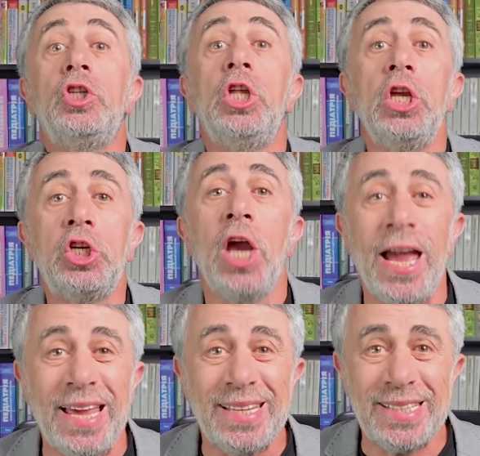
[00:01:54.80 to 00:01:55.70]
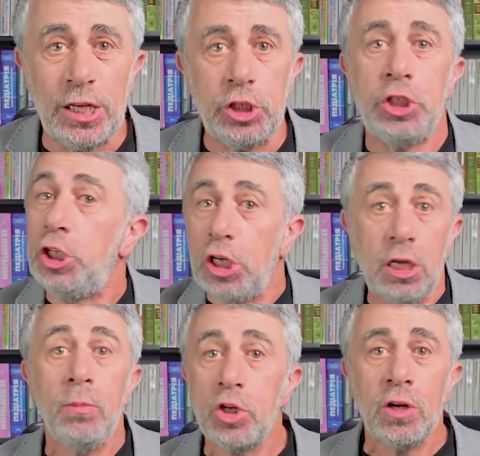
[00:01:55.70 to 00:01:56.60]
встречаясь с
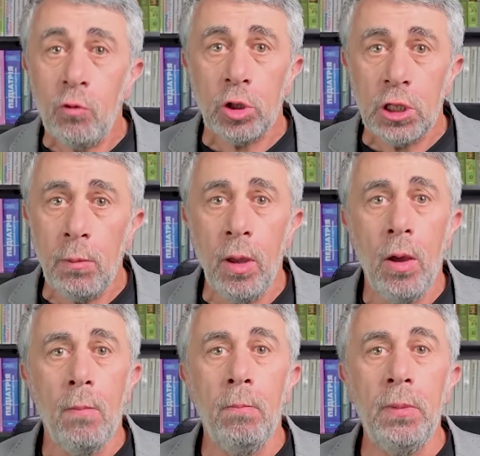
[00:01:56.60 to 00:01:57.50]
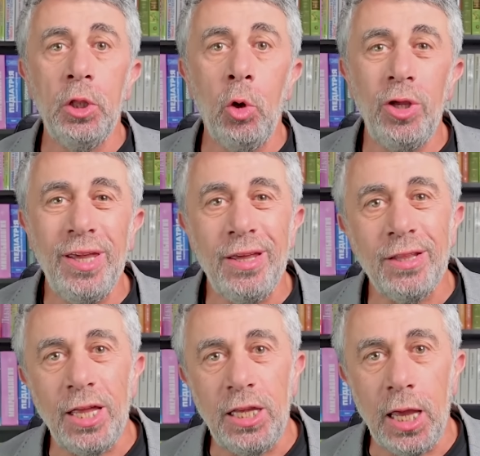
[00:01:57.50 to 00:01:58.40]
дикими животными,
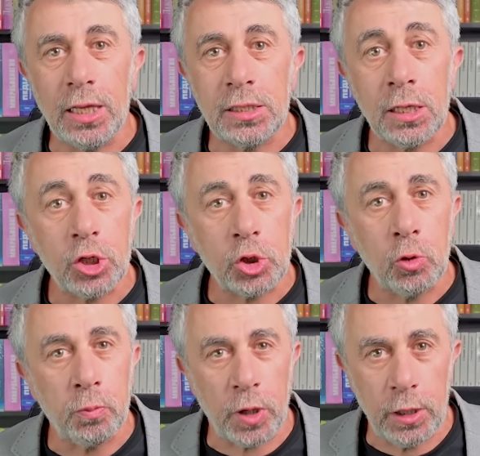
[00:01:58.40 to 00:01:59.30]
многие надеются, что